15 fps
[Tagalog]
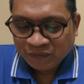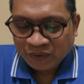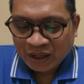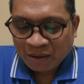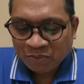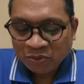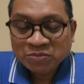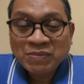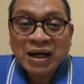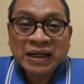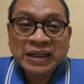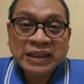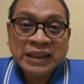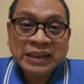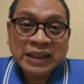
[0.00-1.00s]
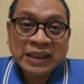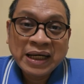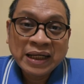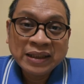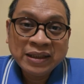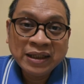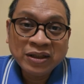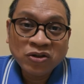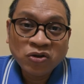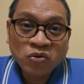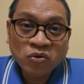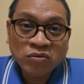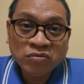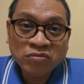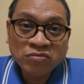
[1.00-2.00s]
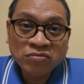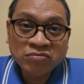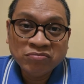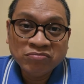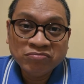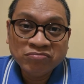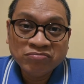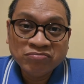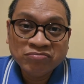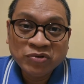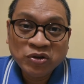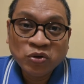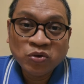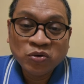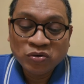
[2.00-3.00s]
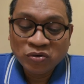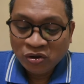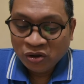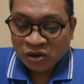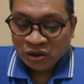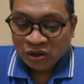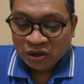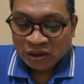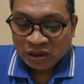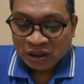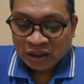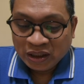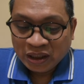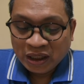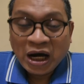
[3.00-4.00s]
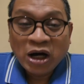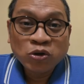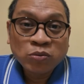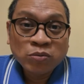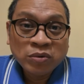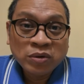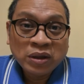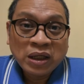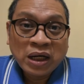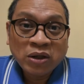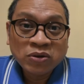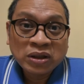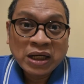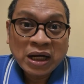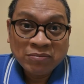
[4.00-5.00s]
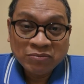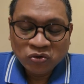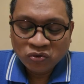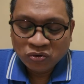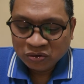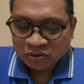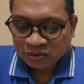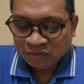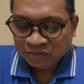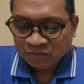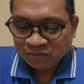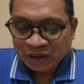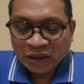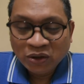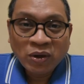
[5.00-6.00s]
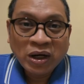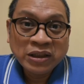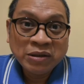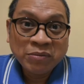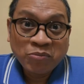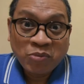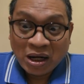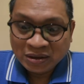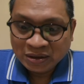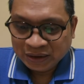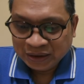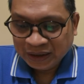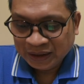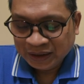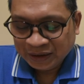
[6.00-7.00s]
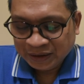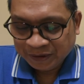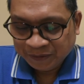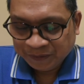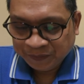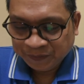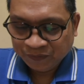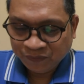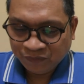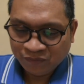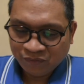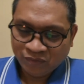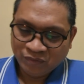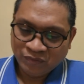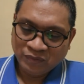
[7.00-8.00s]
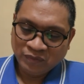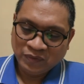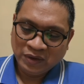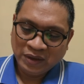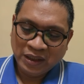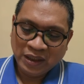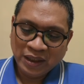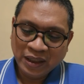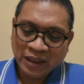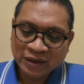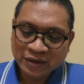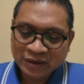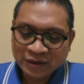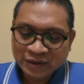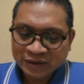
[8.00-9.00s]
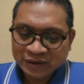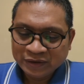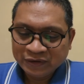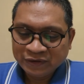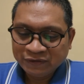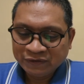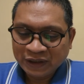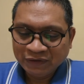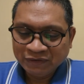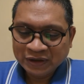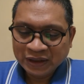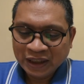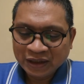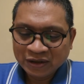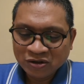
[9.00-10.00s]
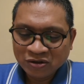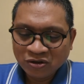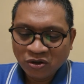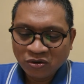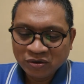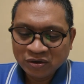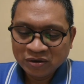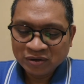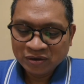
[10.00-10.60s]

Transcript: Tapos makikita natin kung yung uh, out, outcome nung ginawa niyang processing. Yan. 5 seconds to go.